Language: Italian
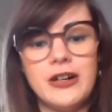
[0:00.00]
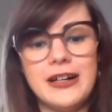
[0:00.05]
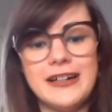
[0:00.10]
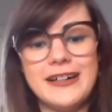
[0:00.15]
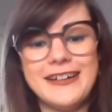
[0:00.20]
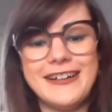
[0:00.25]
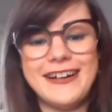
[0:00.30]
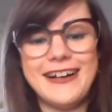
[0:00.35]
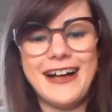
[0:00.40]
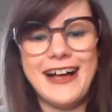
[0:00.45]

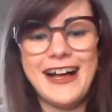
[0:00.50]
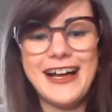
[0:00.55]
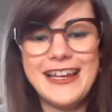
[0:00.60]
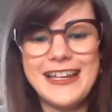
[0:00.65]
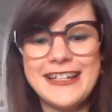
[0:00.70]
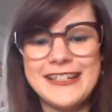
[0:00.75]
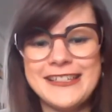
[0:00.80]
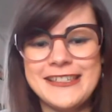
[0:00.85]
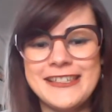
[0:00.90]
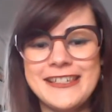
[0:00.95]
uh,
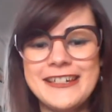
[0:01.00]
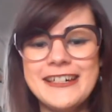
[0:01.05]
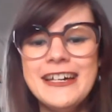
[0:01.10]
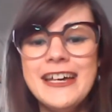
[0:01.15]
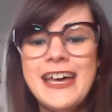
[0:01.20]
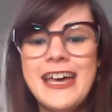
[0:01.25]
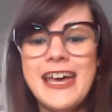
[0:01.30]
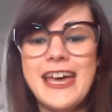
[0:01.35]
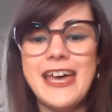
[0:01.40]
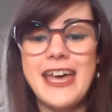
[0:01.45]
Alex
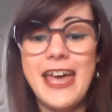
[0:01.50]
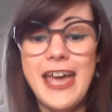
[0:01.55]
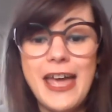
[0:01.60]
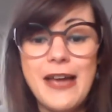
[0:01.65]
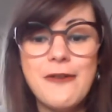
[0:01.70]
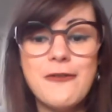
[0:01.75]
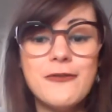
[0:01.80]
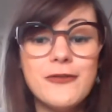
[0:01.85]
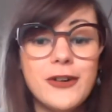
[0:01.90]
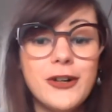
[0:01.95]
eh,
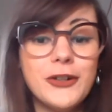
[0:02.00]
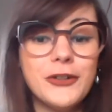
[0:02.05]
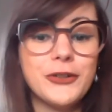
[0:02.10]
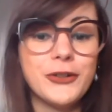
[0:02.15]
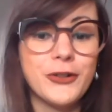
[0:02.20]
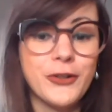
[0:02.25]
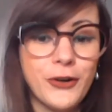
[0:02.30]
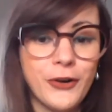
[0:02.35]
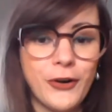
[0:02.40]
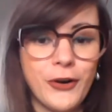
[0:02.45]
è un
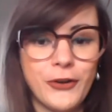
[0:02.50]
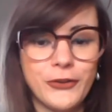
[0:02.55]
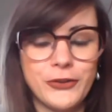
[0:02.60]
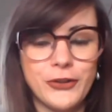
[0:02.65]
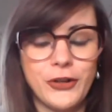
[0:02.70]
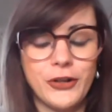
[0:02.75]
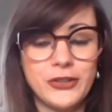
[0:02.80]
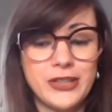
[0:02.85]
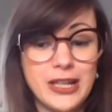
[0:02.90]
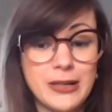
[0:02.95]
volto
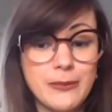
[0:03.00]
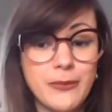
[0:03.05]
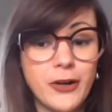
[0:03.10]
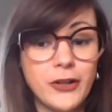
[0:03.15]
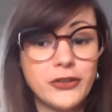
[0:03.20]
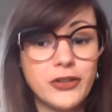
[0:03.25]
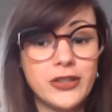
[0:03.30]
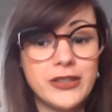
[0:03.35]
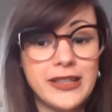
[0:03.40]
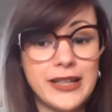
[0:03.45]
noto del
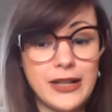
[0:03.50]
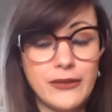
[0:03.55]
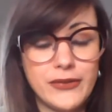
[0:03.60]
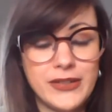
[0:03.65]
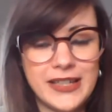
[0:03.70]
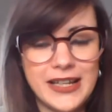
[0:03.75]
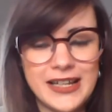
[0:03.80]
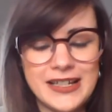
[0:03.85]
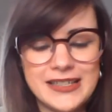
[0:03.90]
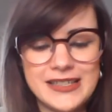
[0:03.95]
mondo della
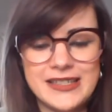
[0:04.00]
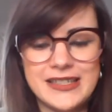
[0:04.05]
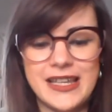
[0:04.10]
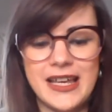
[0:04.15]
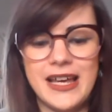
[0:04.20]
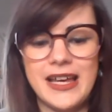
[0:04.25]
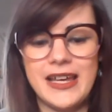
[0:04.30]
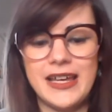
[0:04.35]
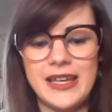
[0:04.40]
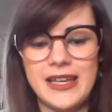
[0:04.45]

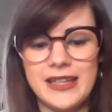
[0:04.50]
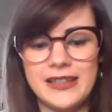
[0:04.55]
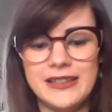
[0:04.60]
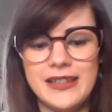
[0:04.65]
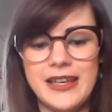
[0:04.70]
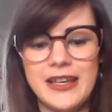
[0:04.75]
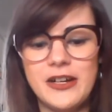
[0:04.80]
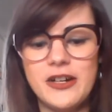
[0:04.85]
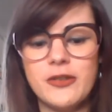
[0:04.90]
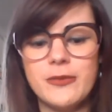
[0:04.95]
finanza
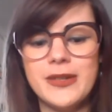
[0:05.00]
ed è,